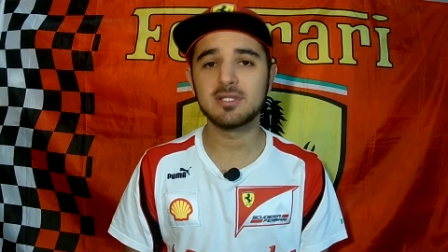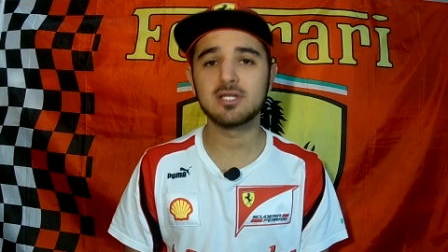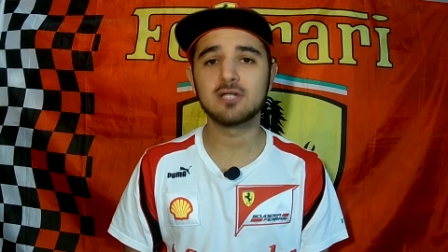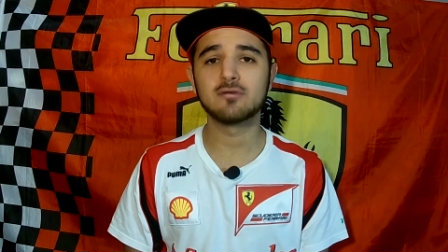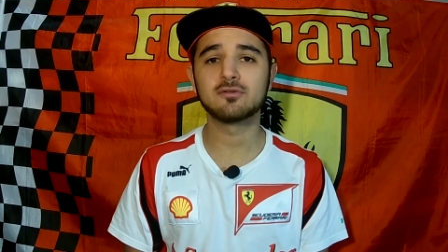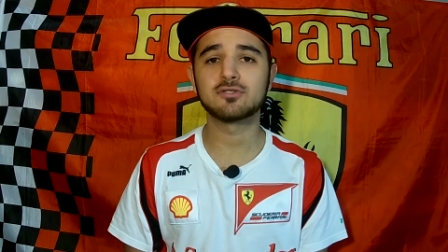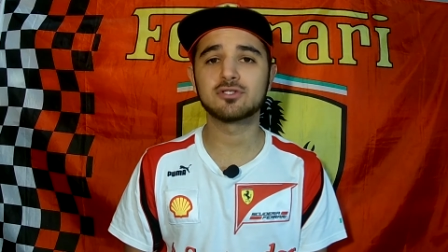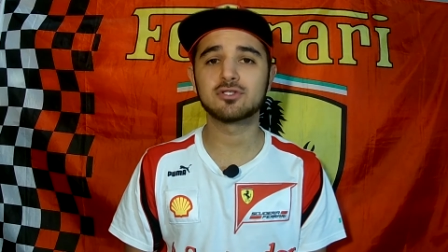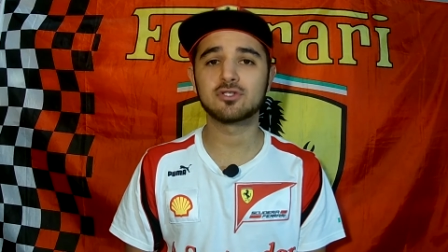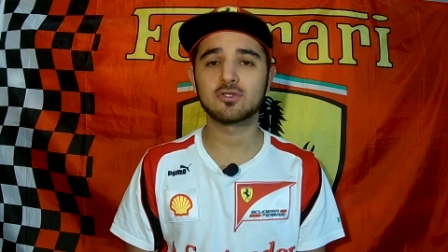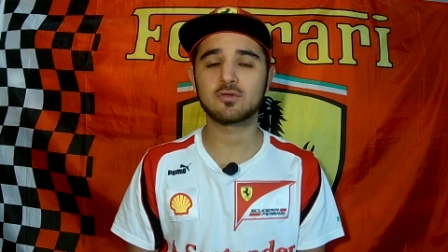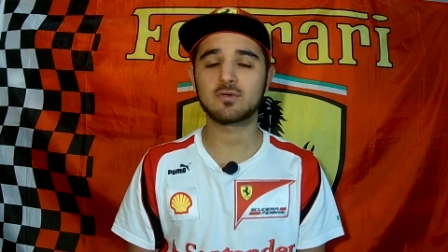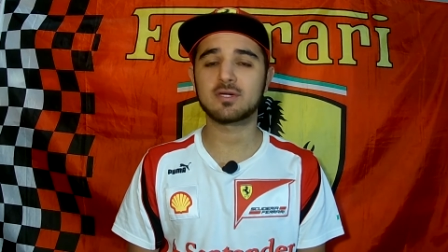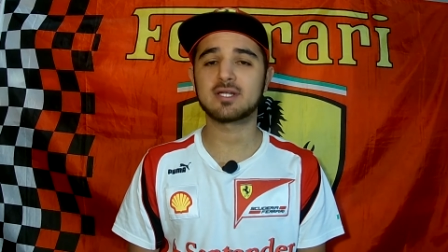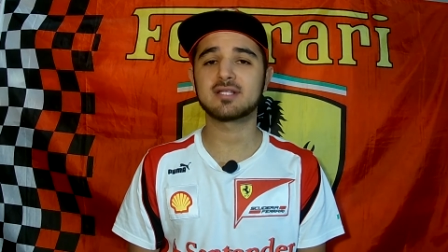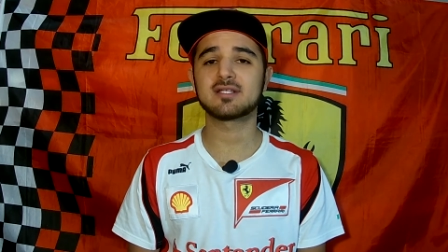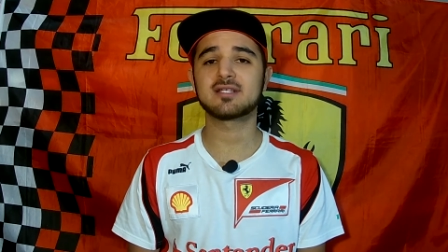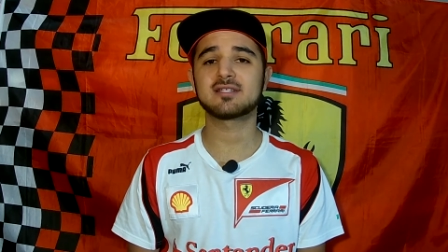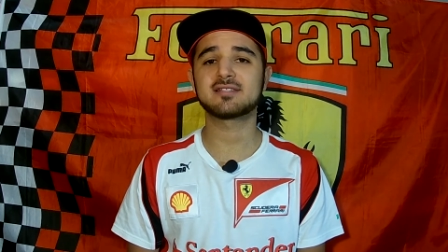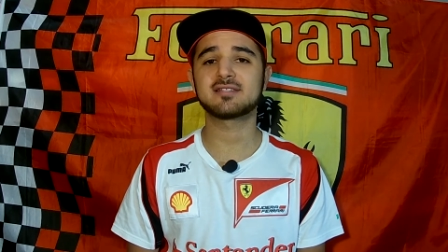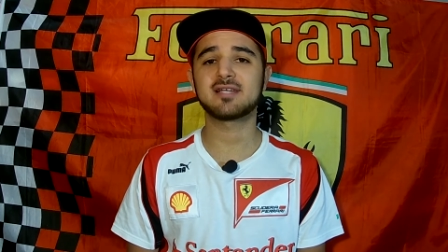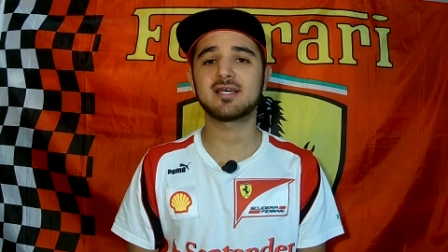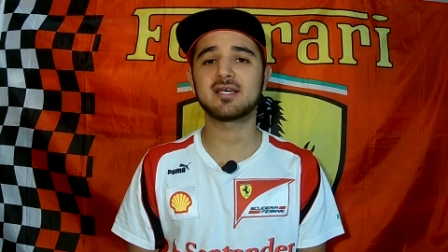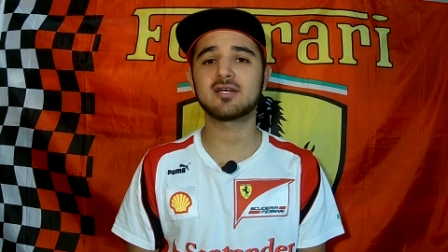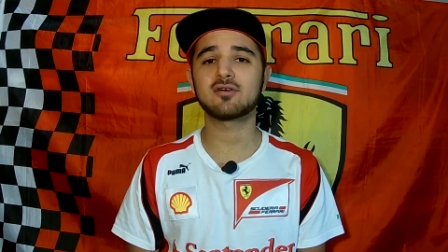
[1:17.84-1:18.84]
nel
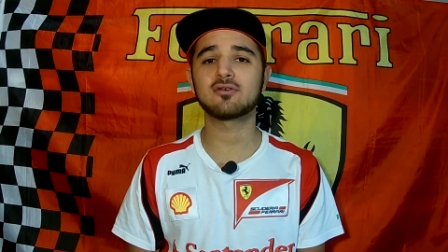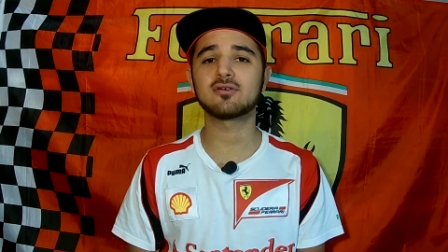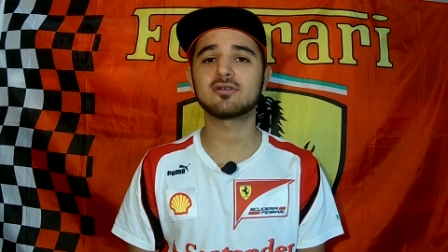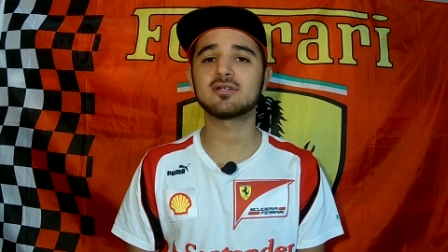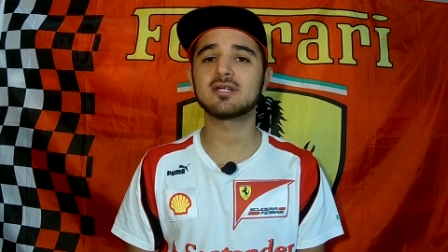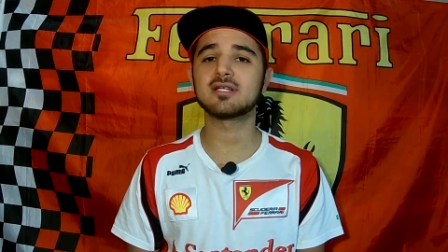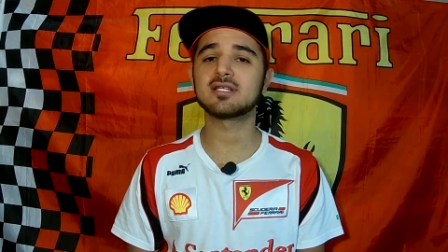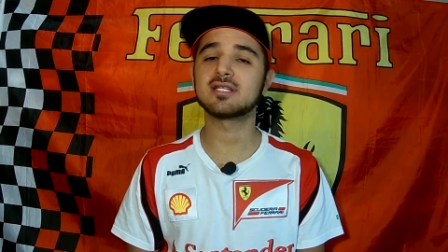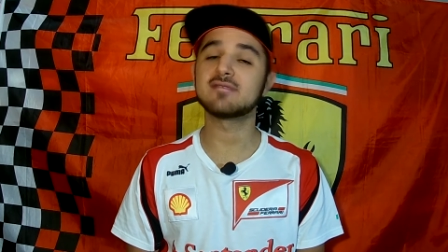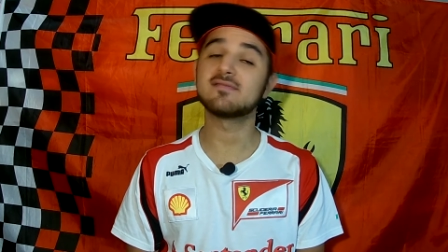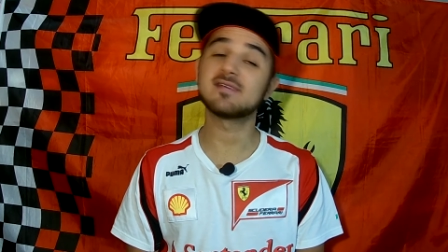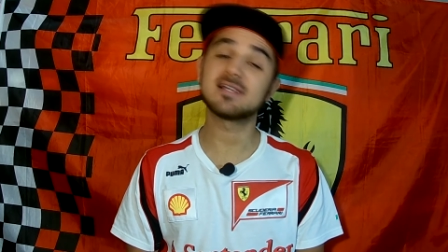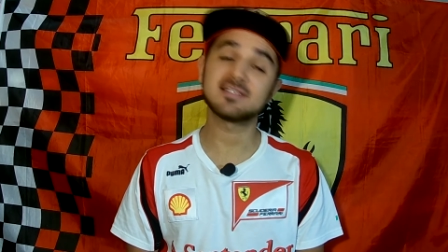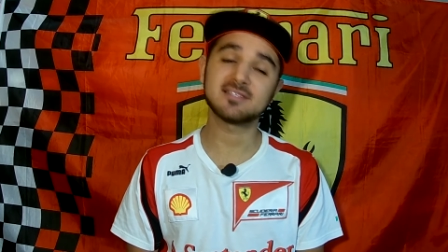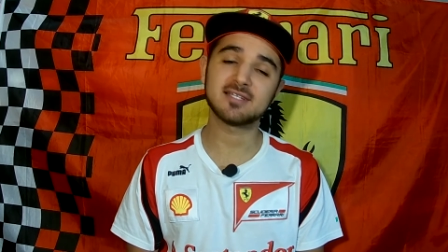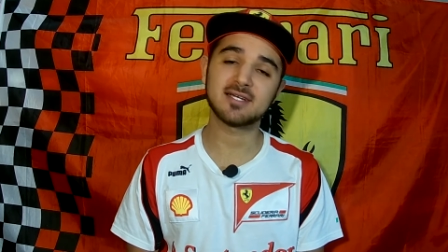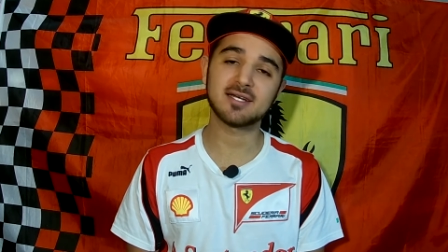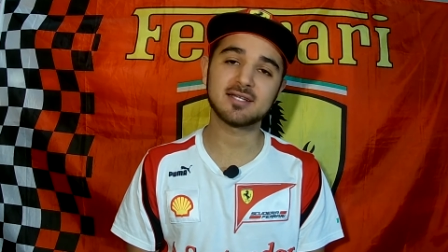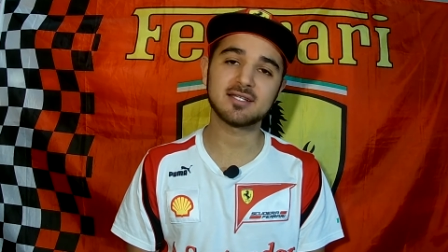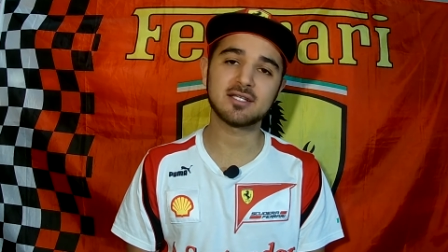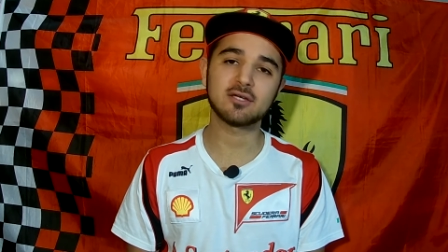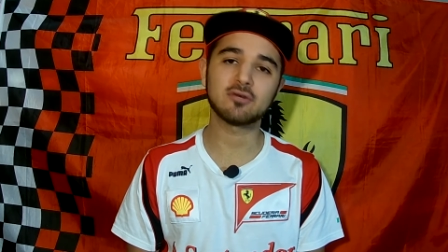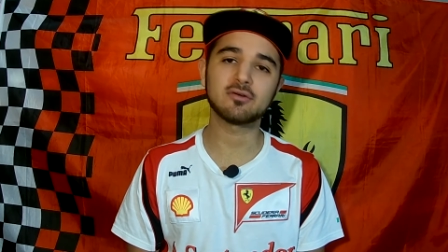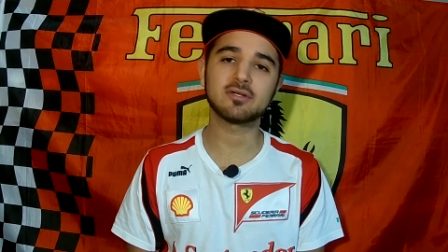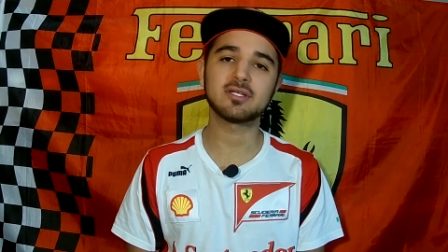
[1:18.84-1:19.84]
1946 con le
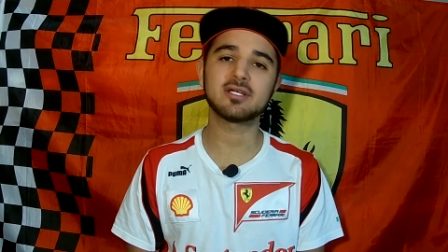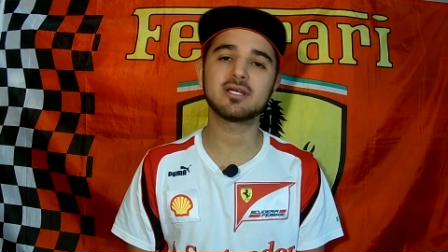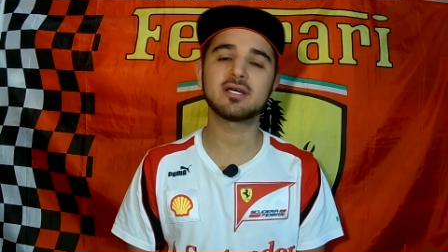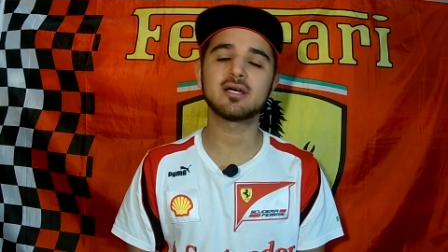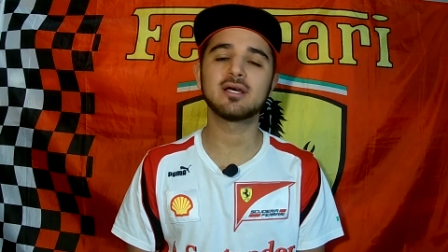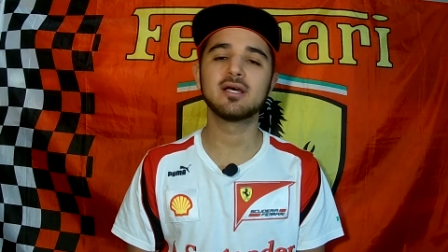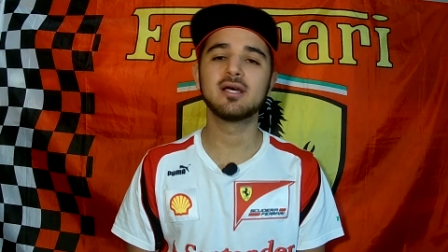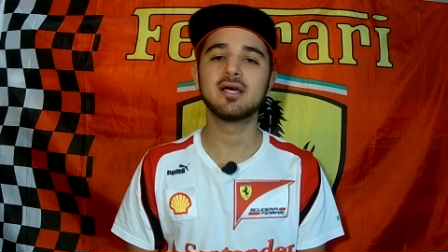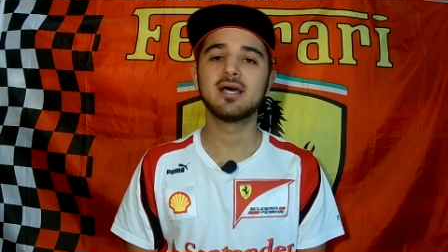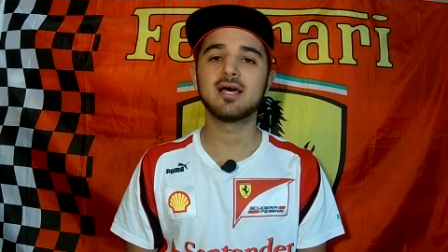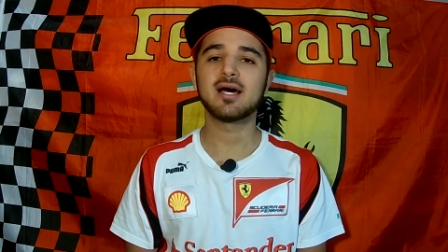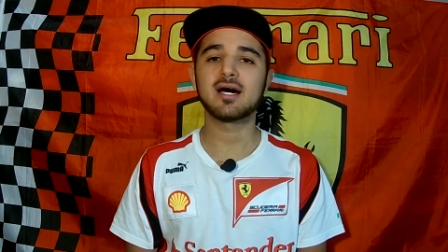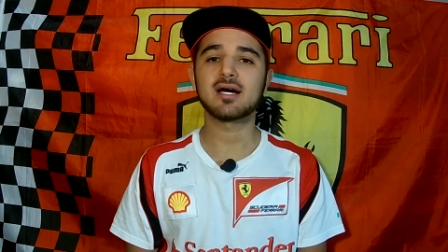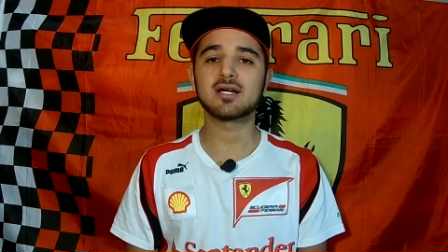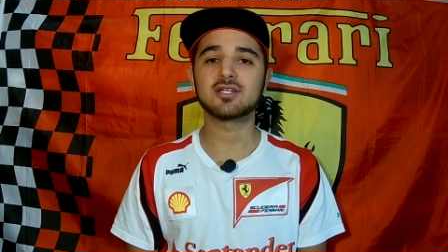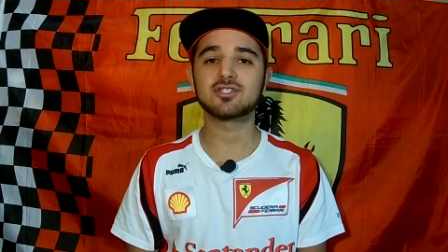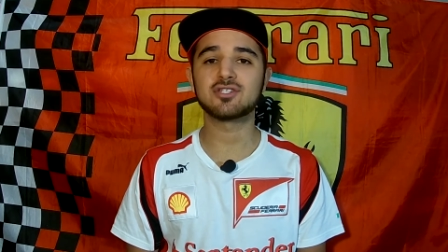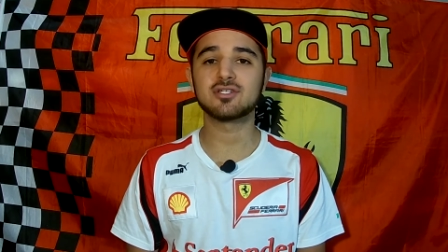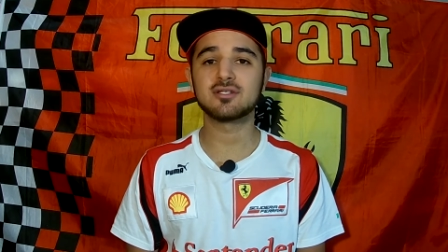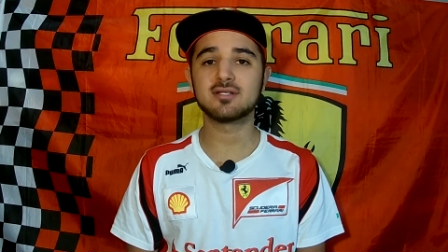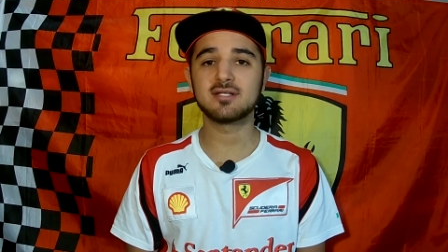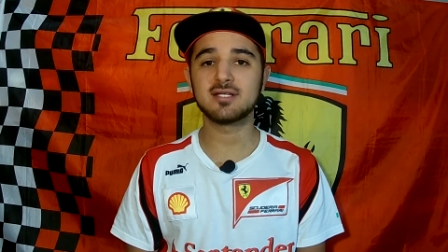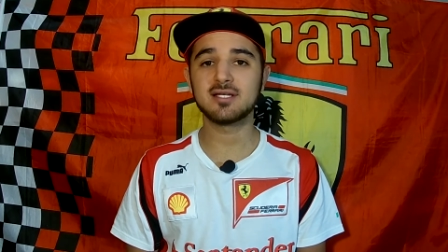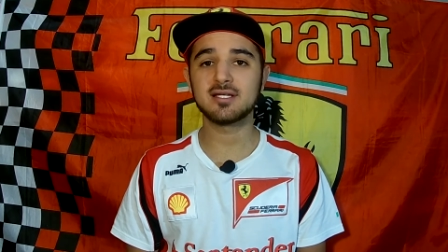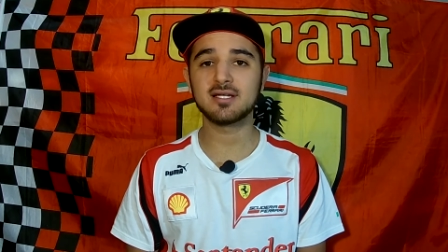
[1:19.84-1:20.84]
diverse categorie
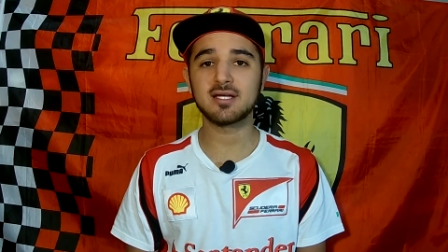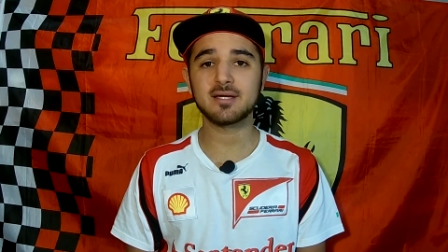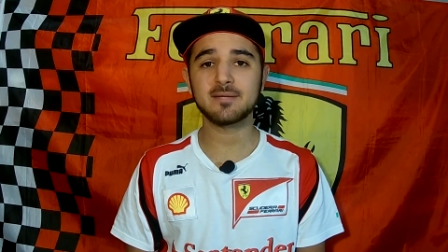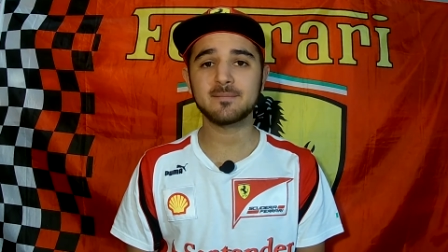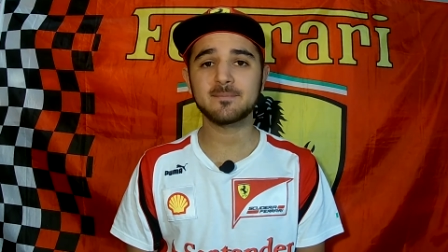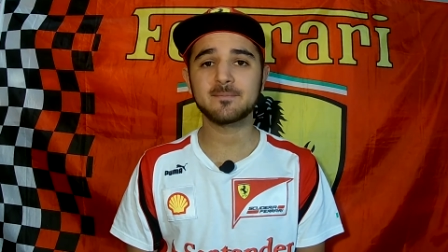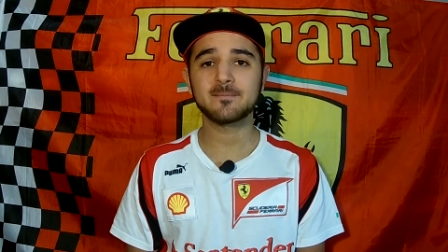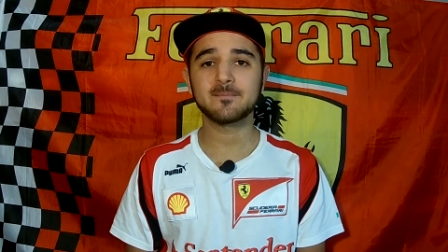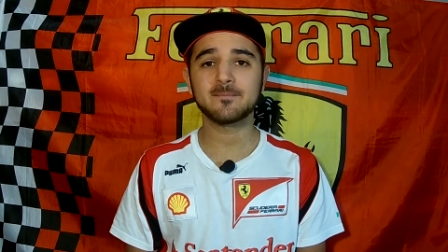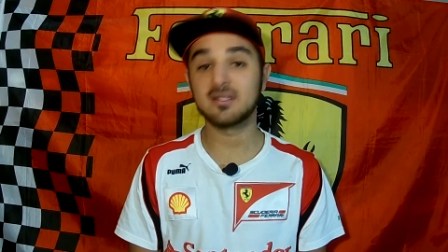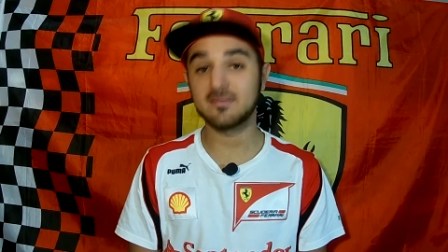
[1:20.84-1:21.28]
argentine,